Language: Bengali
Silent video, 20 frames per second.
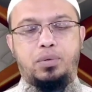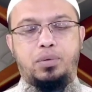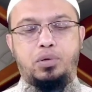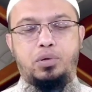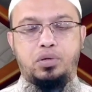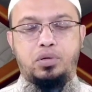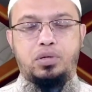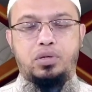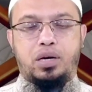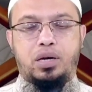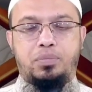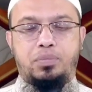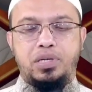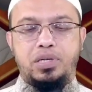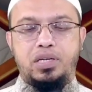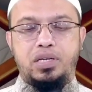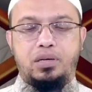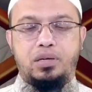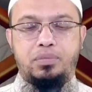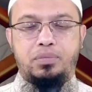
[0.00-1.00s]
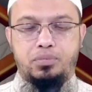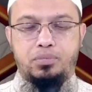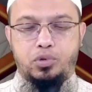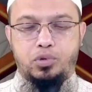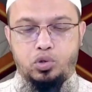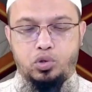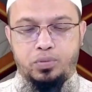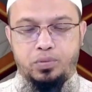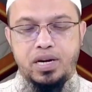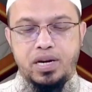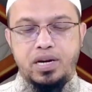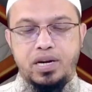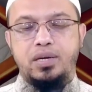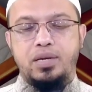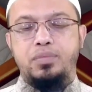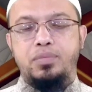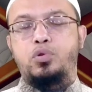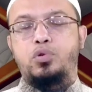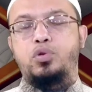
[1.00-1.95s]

এবং আপনি যতবার এই